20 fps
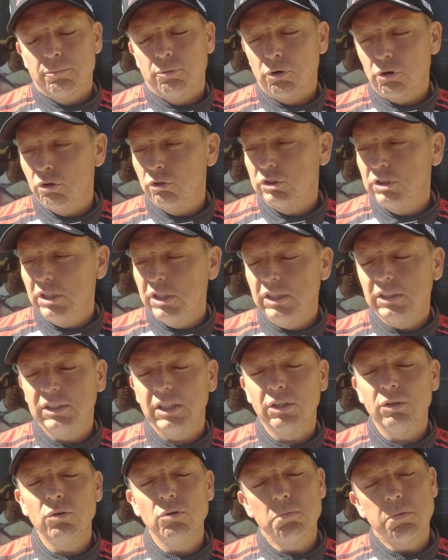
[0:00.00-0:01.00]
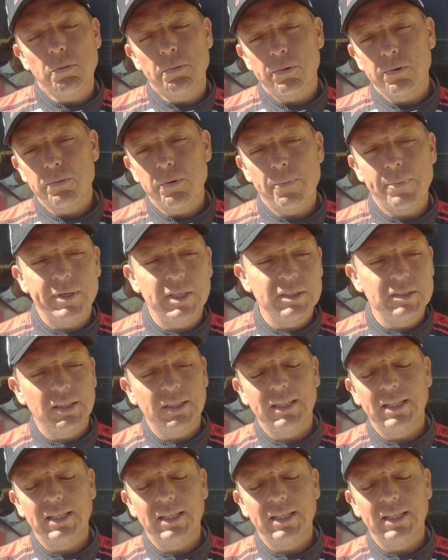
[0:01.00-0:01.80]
los siguientes grupos, pero me parece